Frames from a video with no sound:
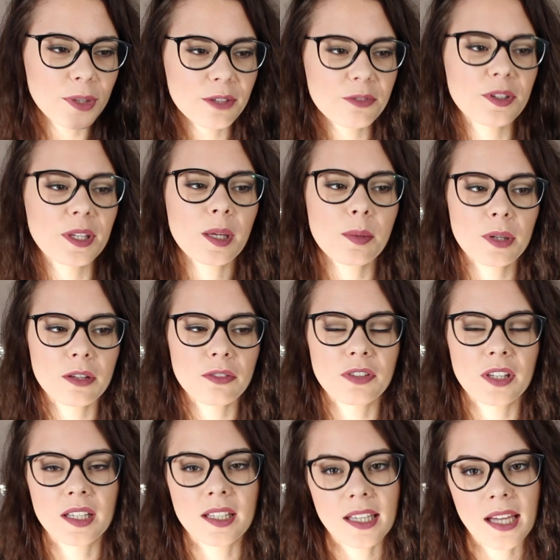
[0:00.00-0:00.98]
préférés,
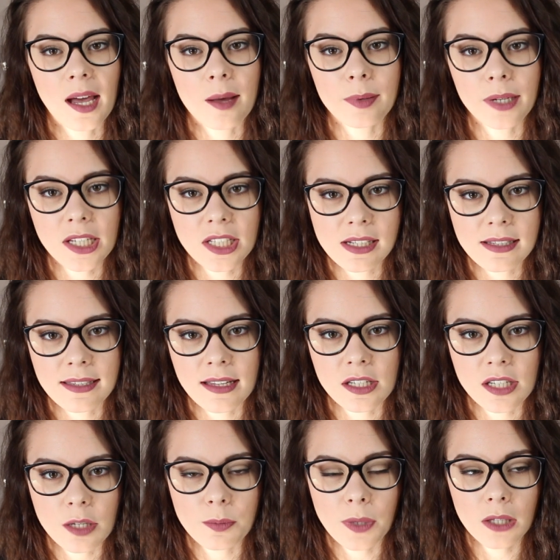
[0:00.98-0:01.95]
préférés. Après je les
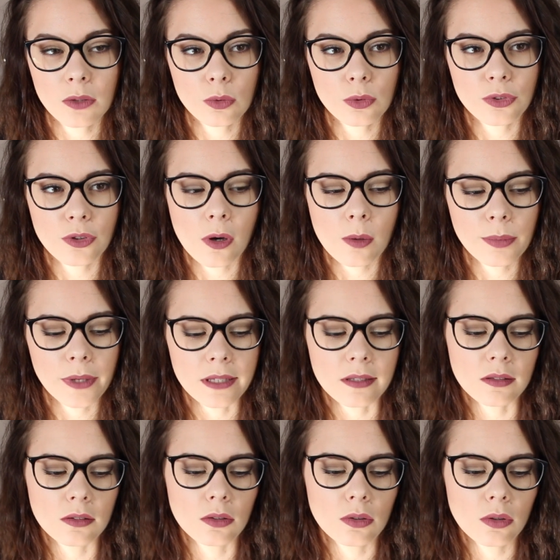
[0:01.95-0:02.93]
achète pas tout le temps
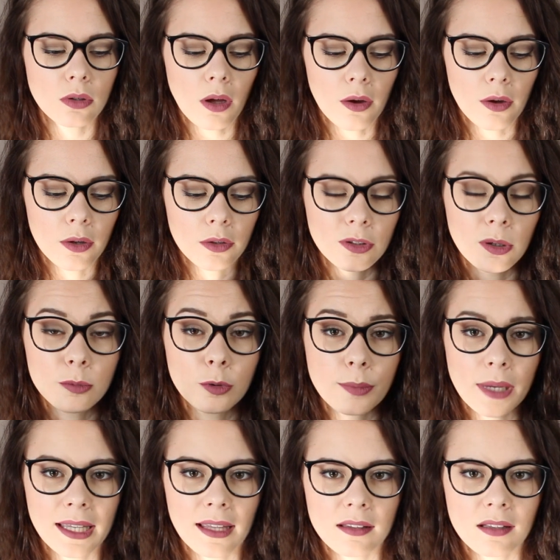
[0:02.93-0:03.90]
parce que euh, dans mon
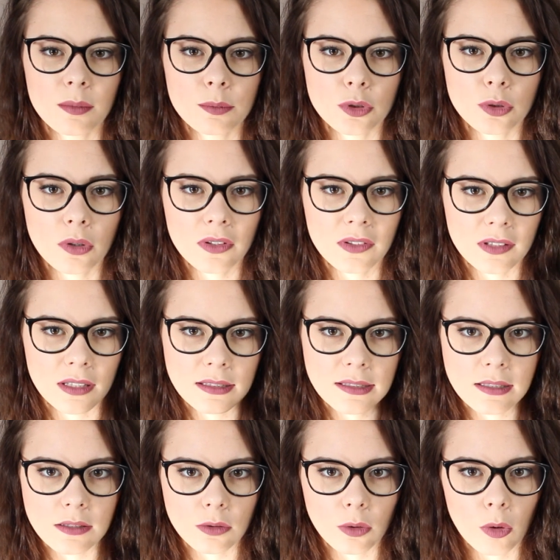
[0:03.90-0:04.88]
magasin bio c'est
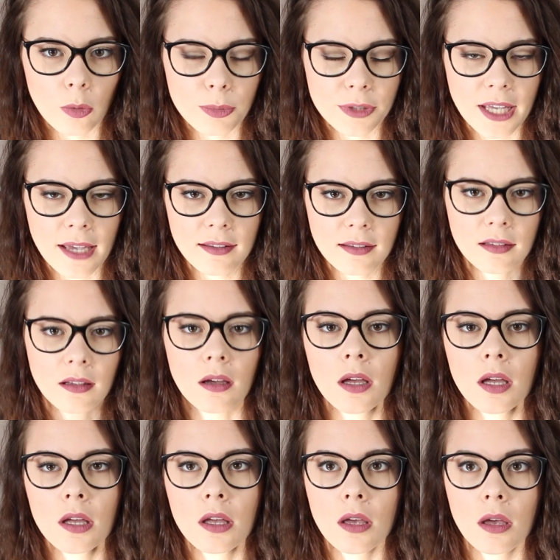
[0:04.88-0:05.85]
10 euros pièce.
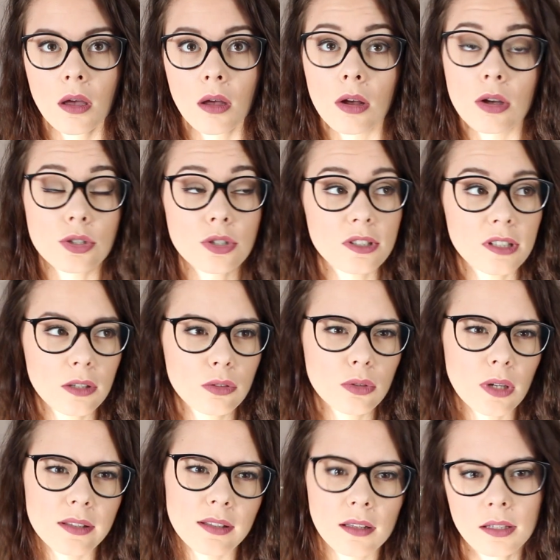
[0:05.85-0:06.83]
Euh, je sais que
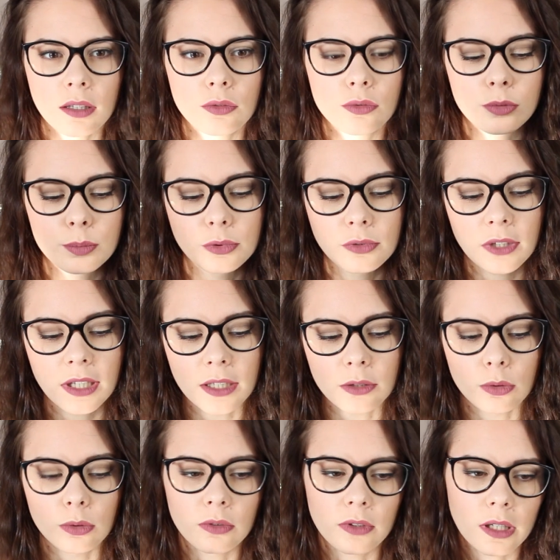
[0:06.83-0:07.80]
sur internet vous pouvez les
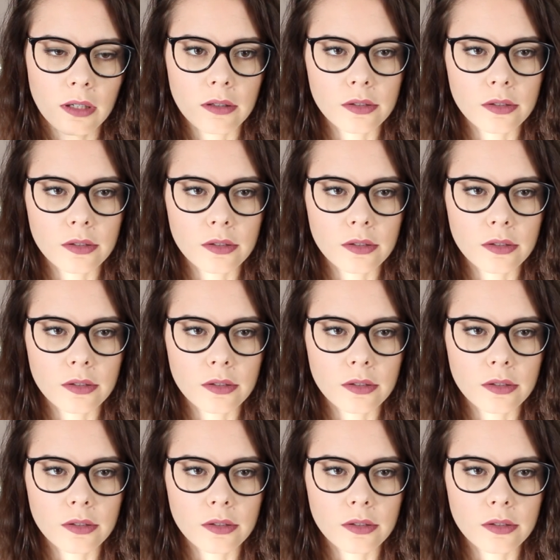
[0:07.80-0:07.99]
trouver